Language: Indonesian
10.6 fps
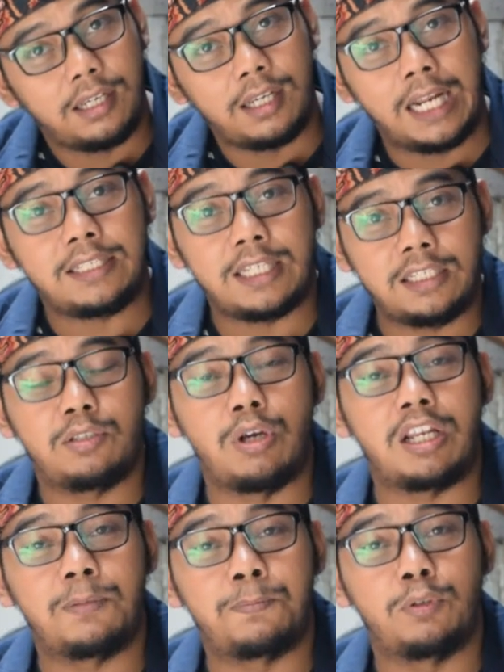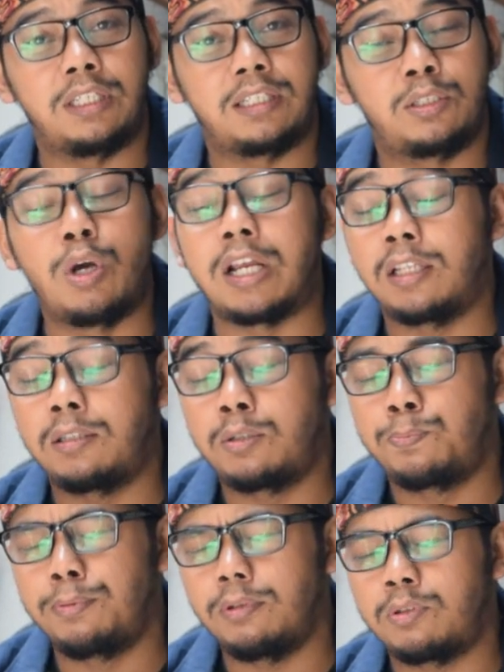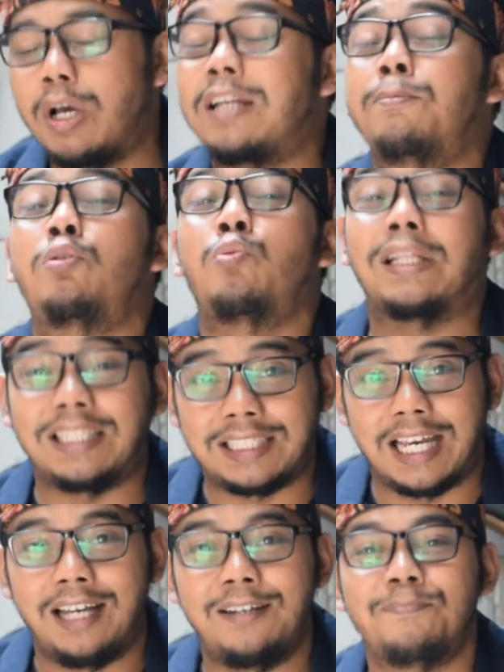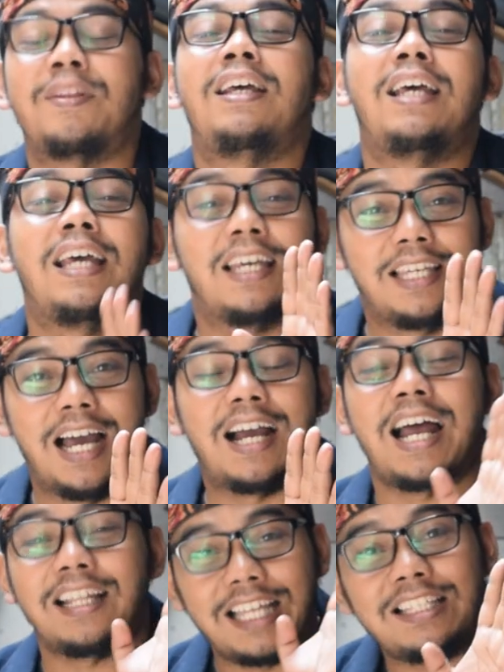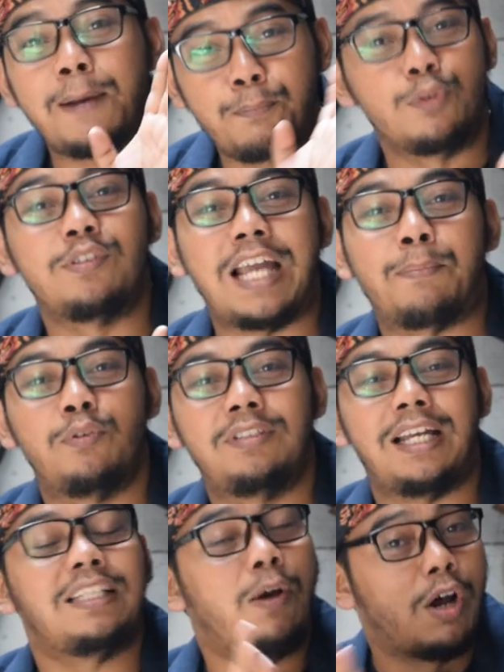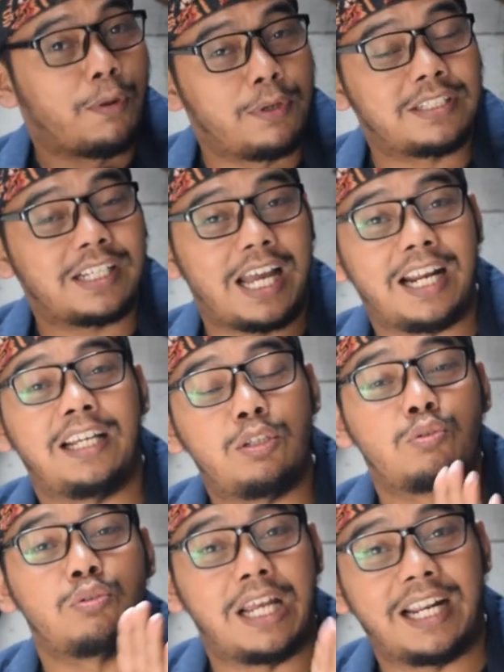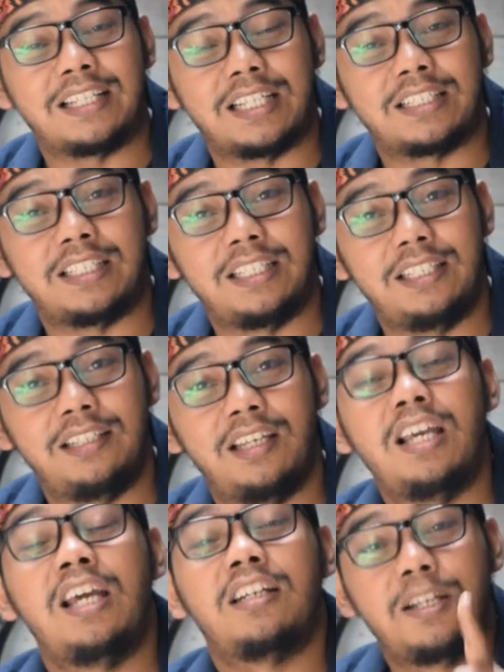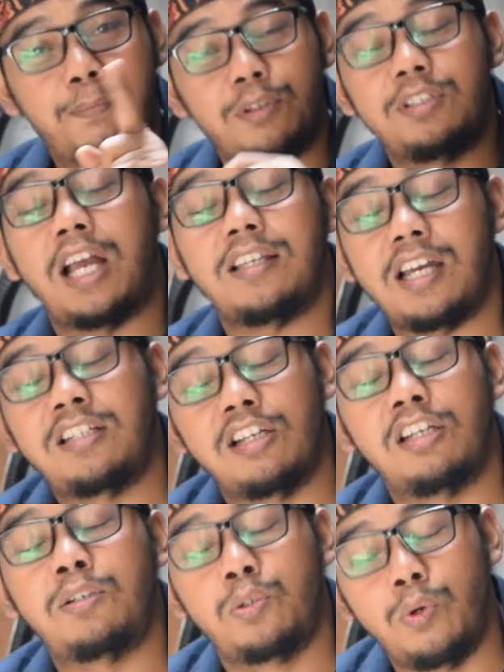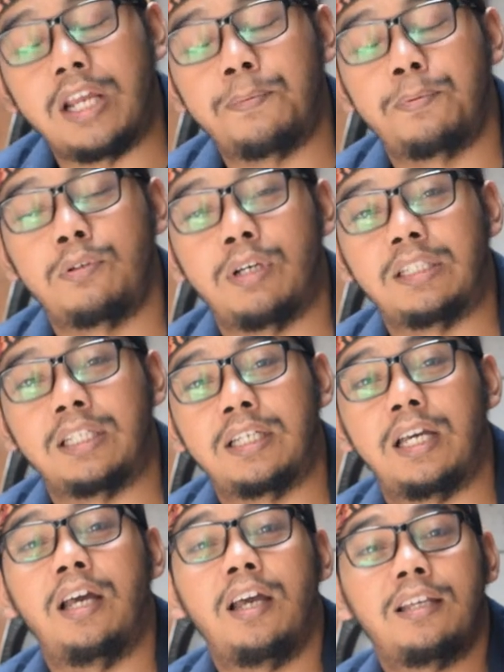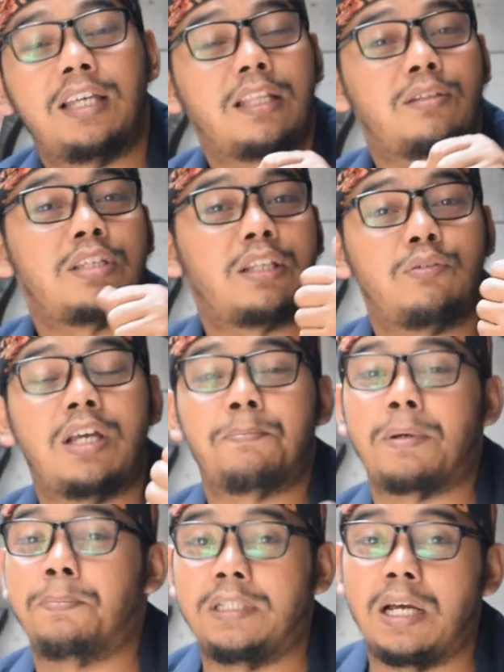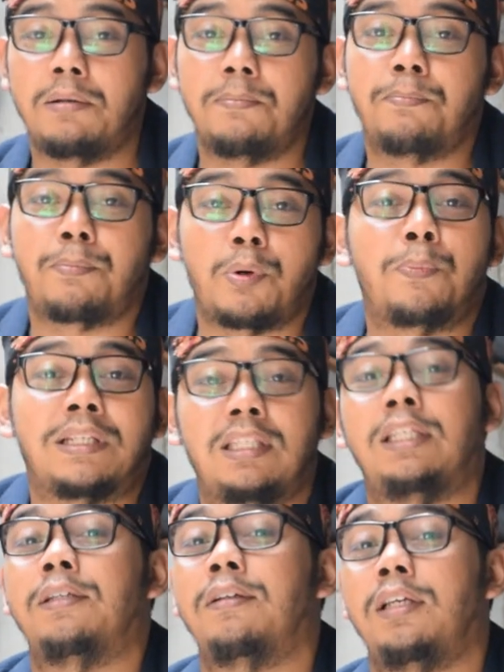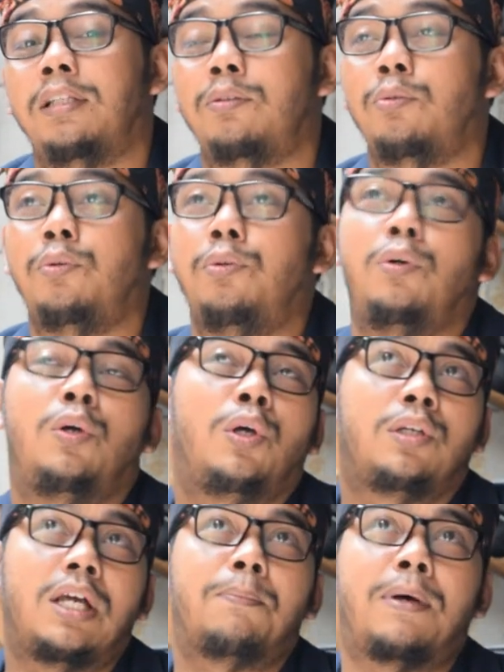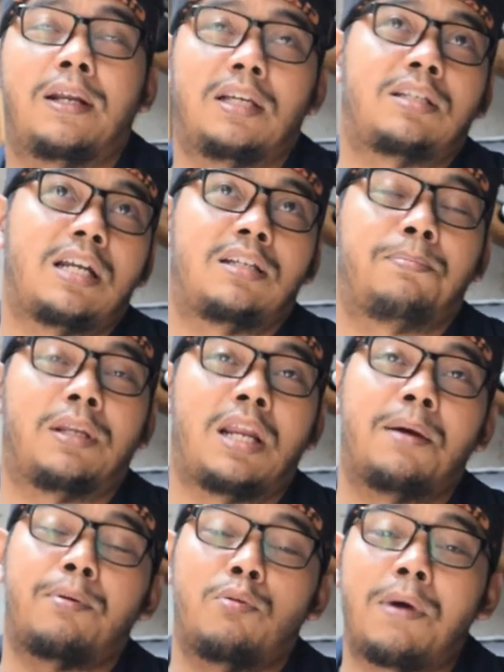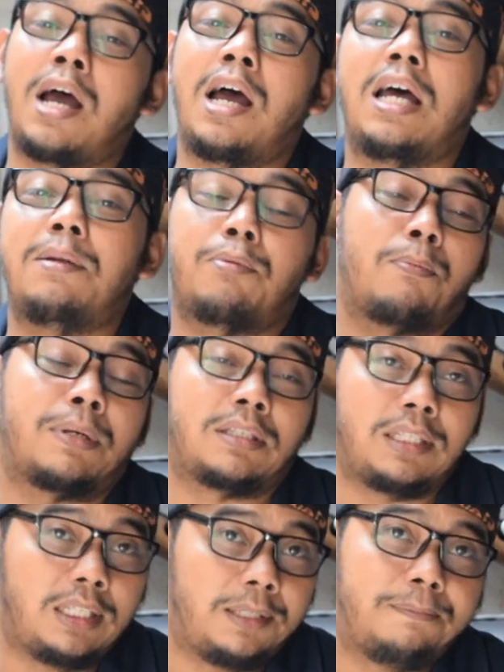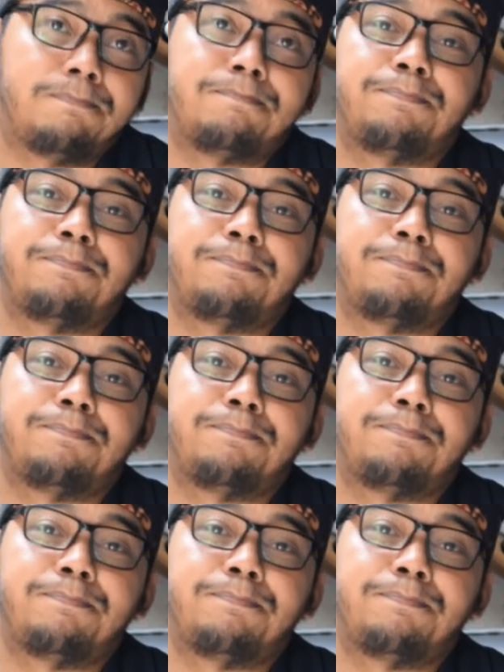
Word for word: resesi 2000, 2000, 2023 yang katanya puncak-puncaknya walaupun sekarang itu sudah resesi di puncaknya di 2023 yaitu satu yang berbidang properti itu yang bergerak di bidang perumahan properti